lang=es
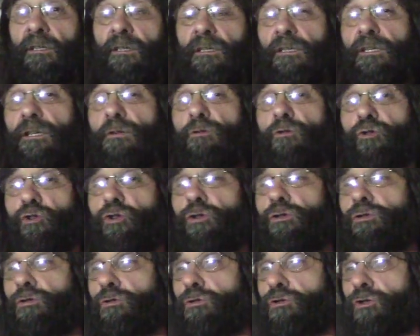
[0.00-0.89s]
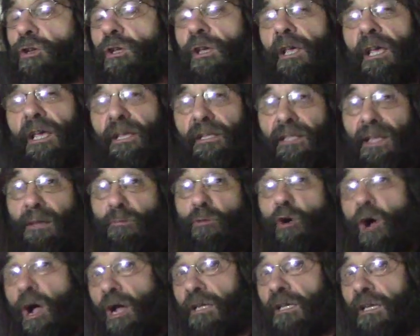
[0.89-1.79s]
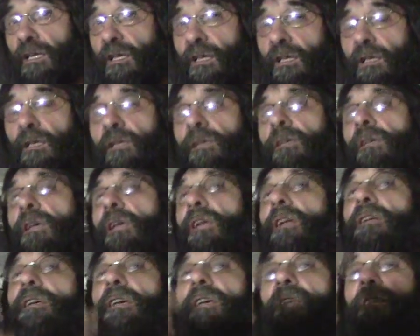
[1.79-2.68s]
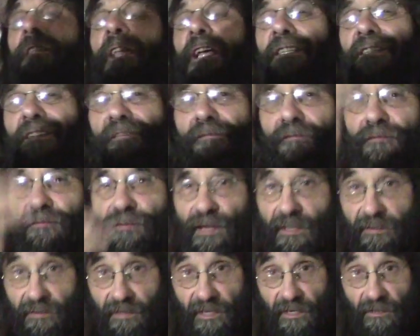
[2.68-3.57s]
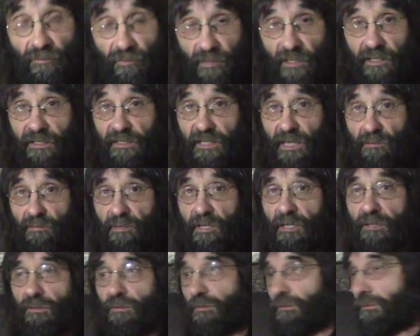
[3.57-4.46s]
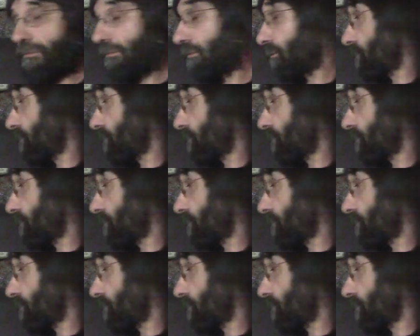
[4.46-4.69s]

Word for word: Si nosotros estamos aquí, el que está allí enfrente nos está viendo.